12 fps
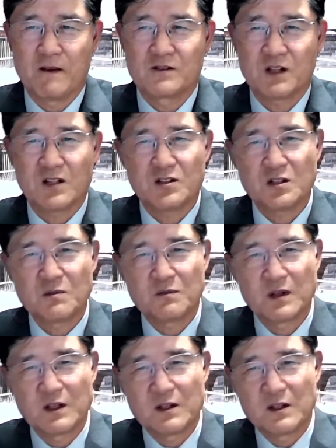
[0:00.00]
사실
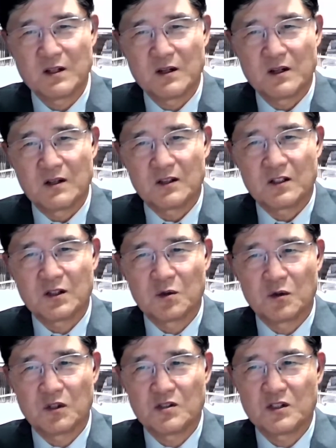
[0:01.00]

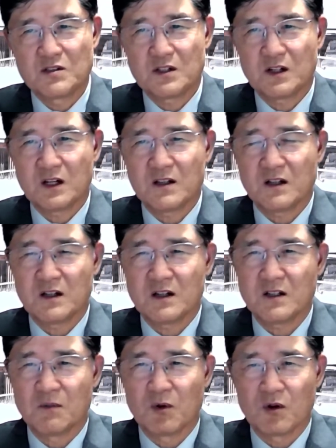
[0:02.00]
기도원이 전쟁하러 간다 그럴
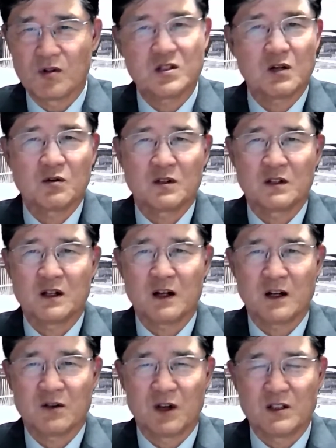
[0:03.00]
때 모른 척 하고
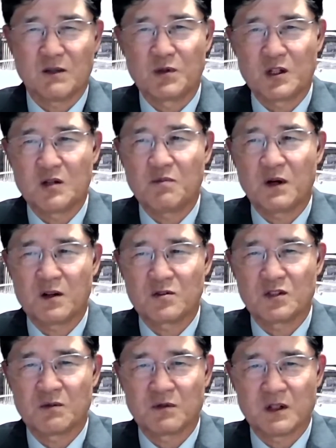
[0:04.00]
있다가 굉장히 비겁한
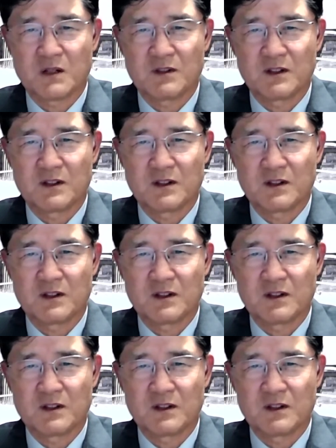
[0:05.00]
거죠, 에브라임이.